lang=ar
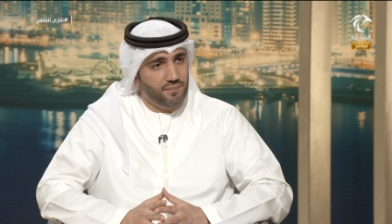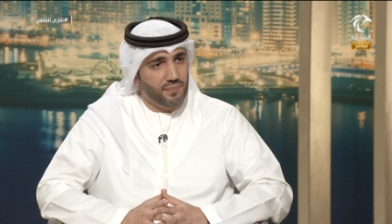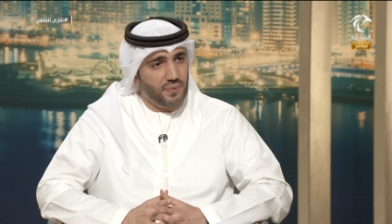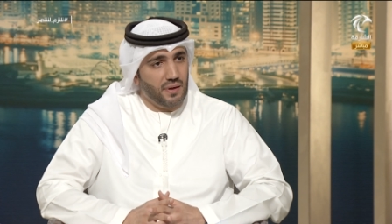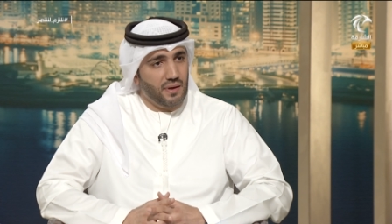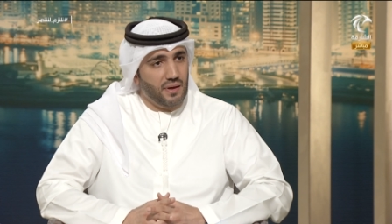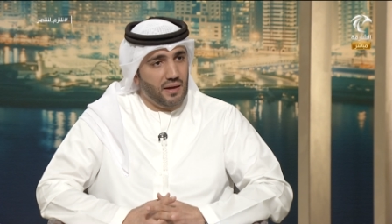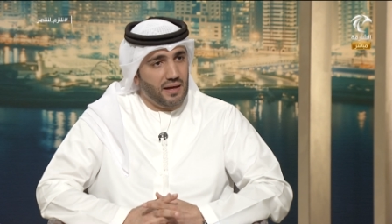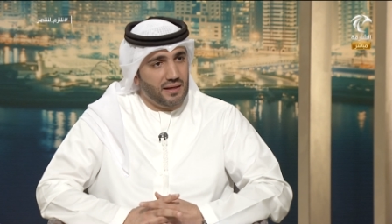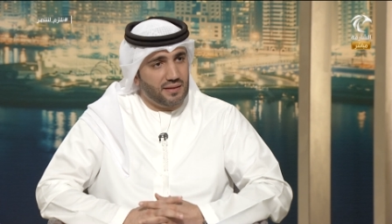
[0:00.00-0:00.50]

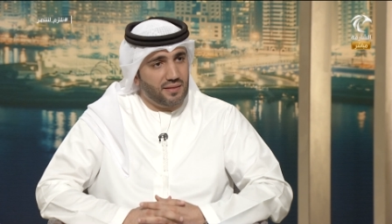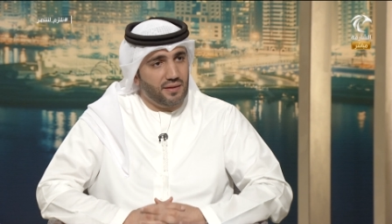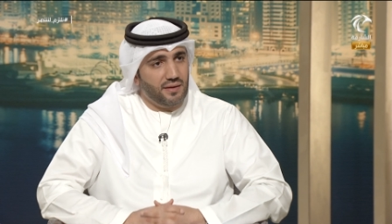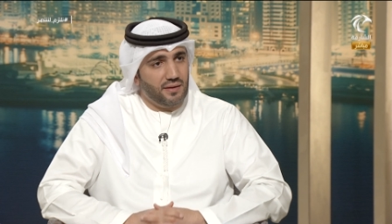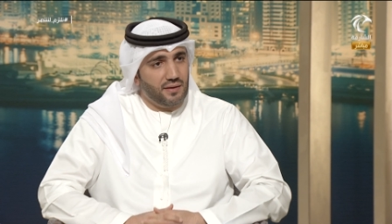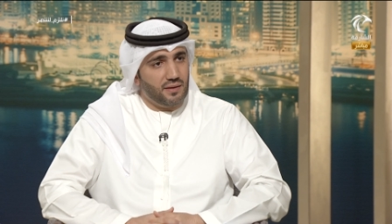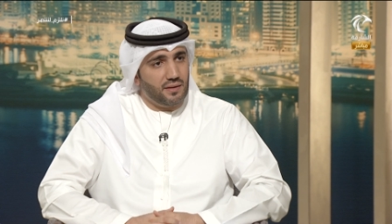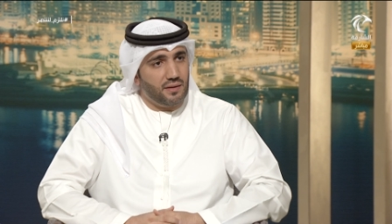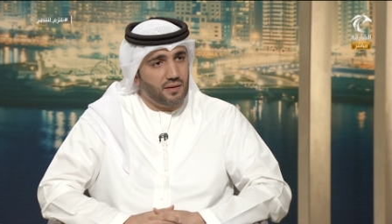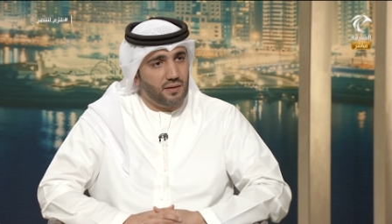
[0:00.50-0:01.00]
طبعا
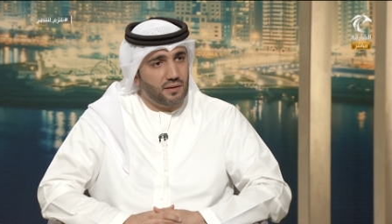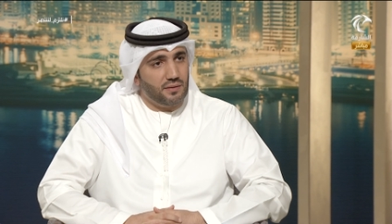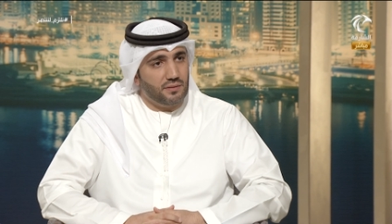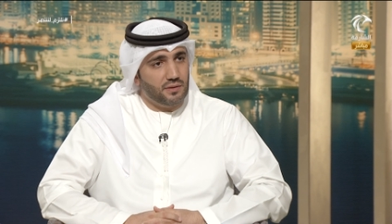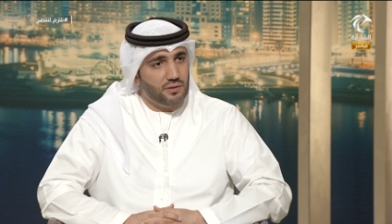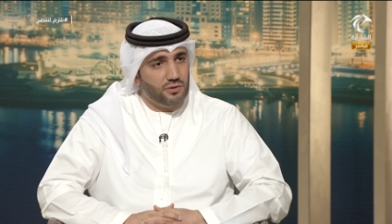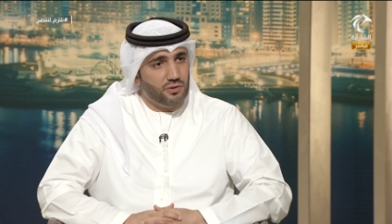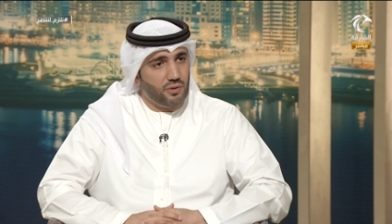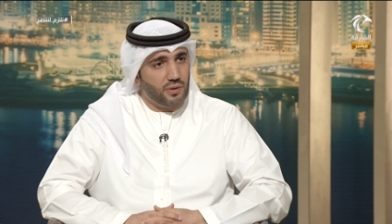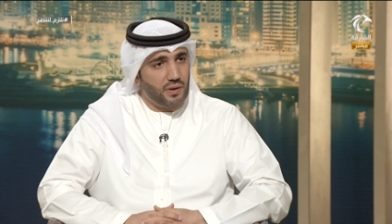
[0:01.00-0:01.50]
حدثينا
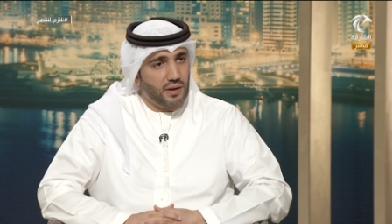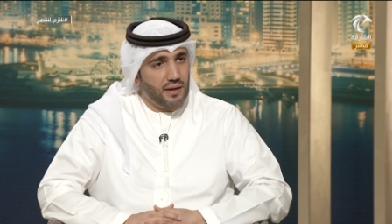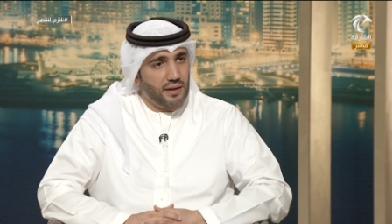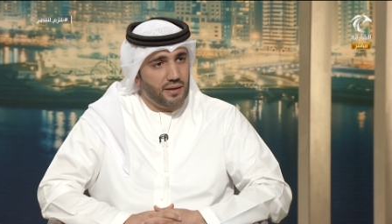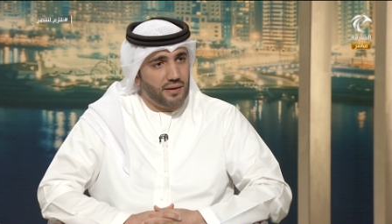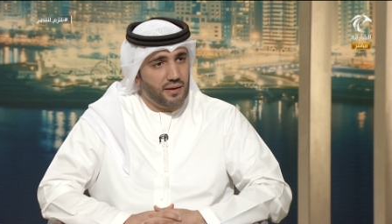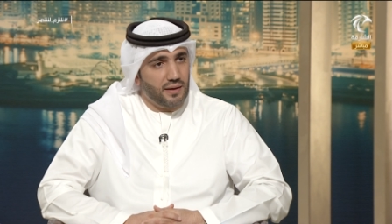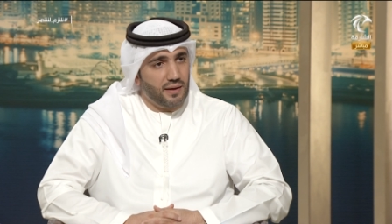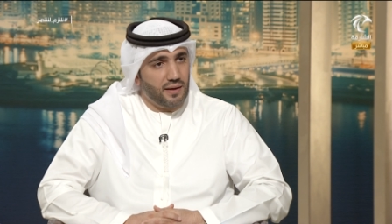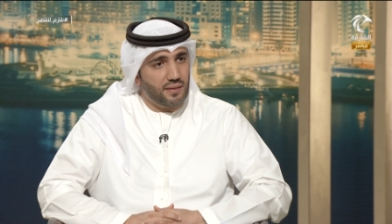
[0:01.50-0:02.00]
دكتوره
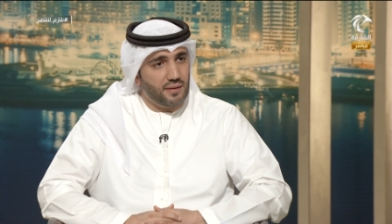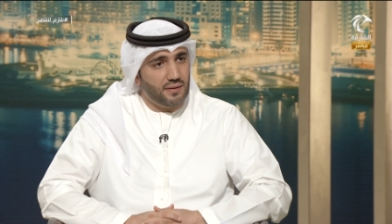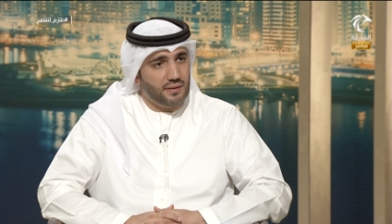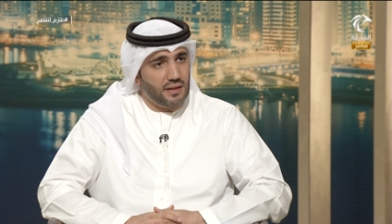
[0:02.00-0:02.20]
عن هذا